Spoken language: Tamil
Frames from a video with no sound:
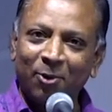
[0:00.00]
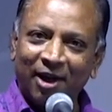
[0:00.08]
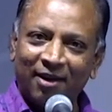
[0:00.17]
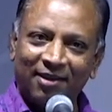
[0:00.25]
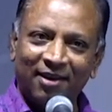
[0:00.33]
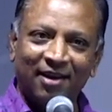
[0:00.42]

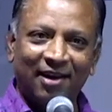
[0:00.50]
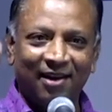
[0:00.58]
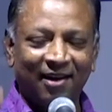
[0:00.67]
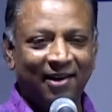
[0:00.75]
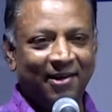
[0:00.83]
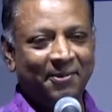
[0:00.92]

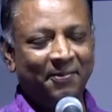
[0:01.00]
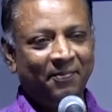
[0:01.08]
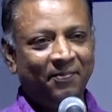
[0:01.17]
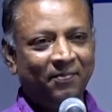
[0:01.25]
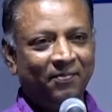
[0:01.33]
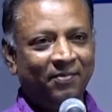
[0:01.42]
உணர்த்தினார்ல
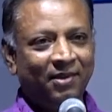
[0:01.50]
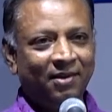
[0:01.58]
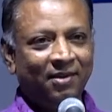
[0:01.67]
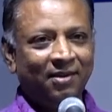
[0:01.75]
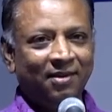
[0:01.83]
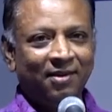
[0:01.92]

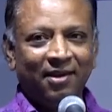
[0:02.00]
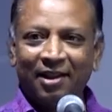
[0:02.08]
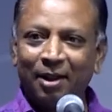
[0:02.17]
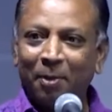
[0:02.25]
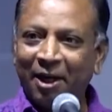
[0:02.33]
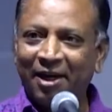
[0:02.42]

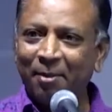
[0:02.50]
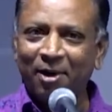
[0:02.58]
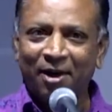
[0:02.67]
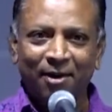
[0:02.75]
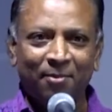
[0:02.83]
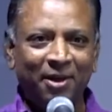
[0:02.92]
இந்த
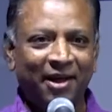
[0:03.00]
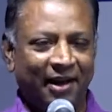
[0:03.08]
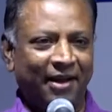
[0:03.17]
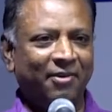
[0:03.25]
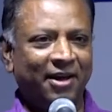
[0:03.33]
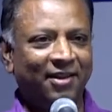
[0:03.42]
பட்டிமன்றம்
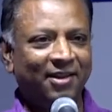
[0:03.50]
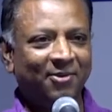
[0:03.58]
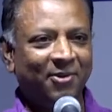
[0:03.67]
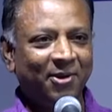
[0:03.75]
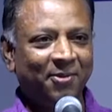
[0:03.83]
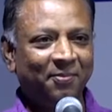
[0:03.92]
நிறைவடைந்து
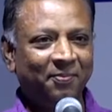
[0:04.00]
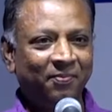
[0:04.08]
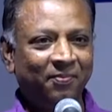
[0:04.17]
விடும்